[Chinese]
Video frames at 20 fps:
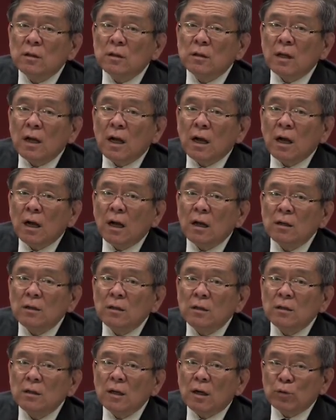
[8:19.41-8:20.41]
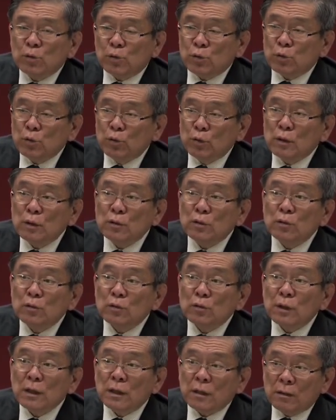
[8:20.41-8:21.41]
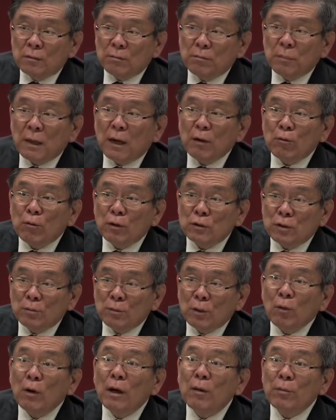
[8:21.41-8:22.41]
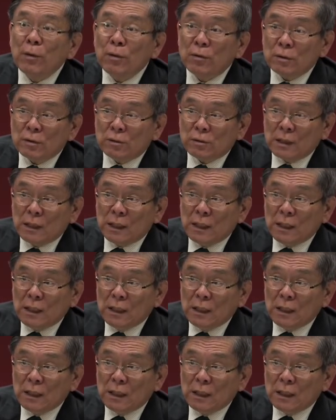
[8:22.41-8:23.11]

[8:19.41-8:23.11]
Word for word: 他要赎的罪，包括这么荒谬的罪。